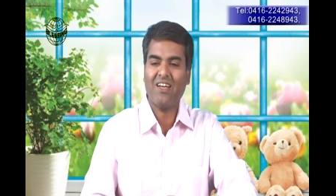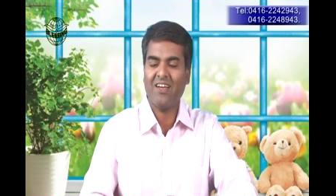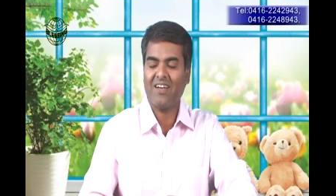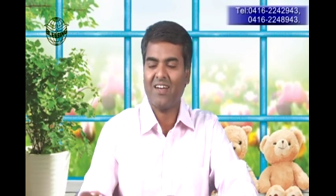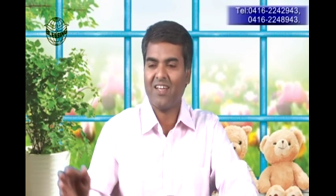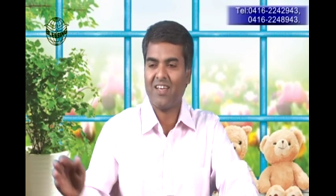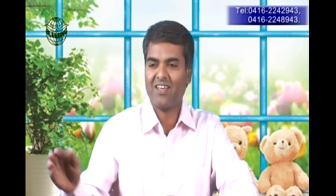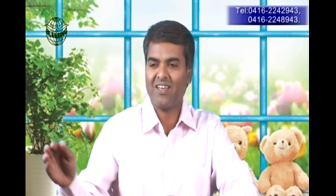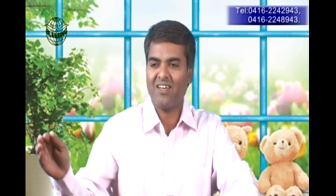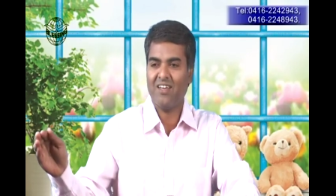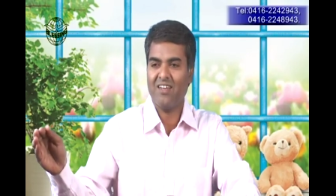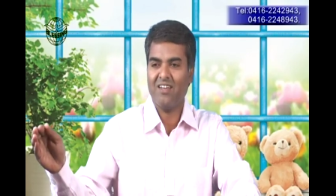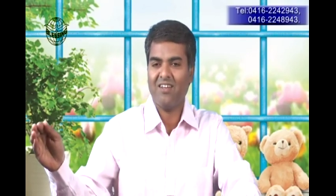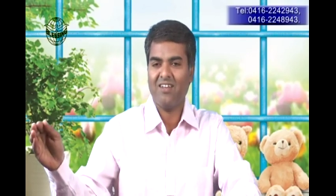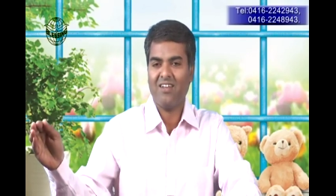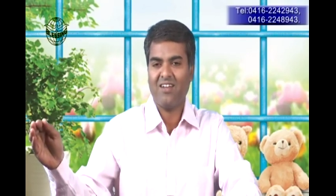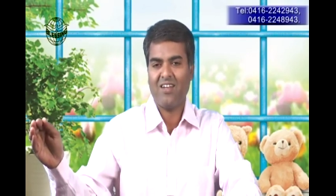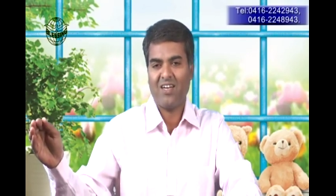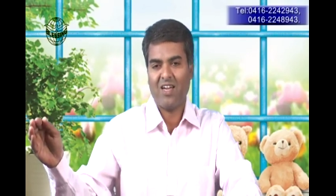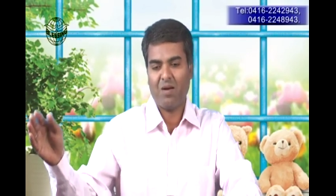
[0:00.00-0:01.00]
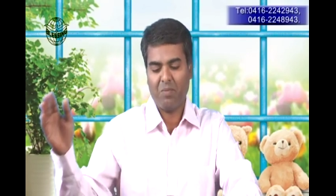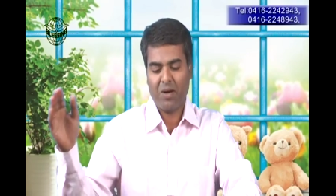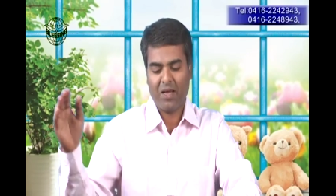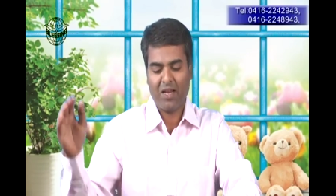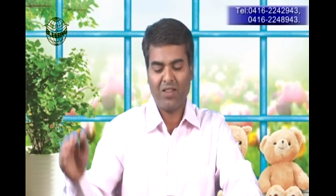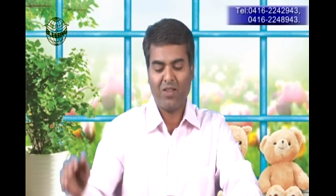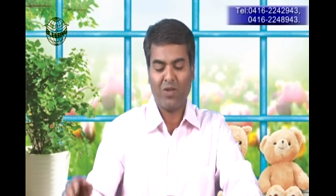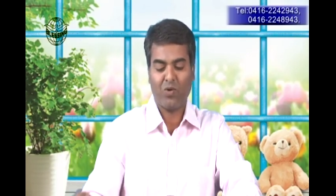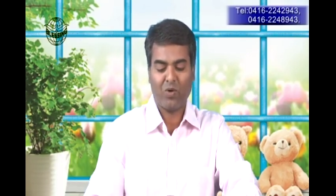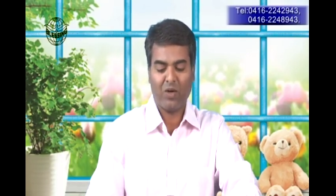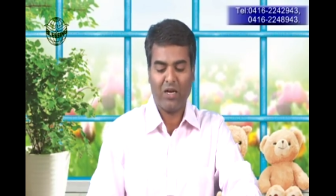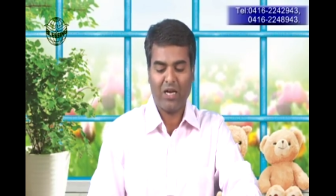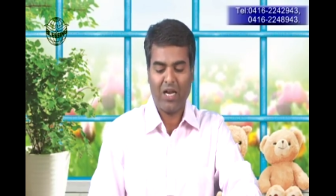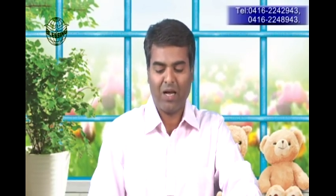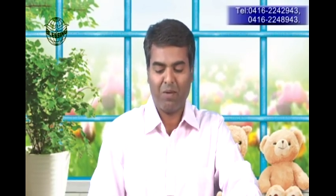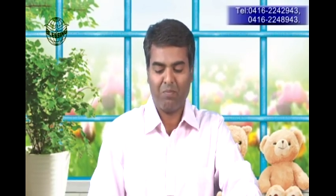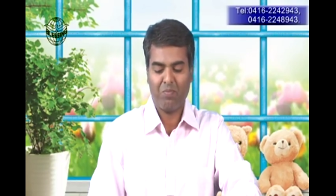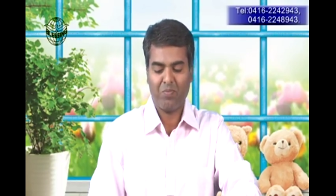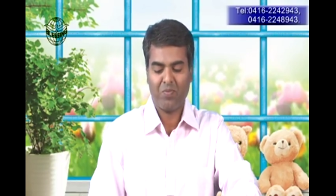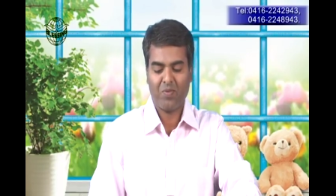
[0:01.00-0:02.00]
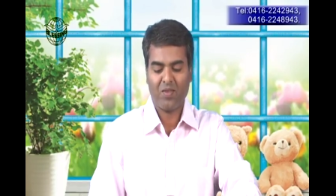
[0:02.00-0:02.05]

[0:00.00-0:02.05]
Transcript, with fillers: இன்றைக்கு நாம் அறிந்து கொள்ளலாம்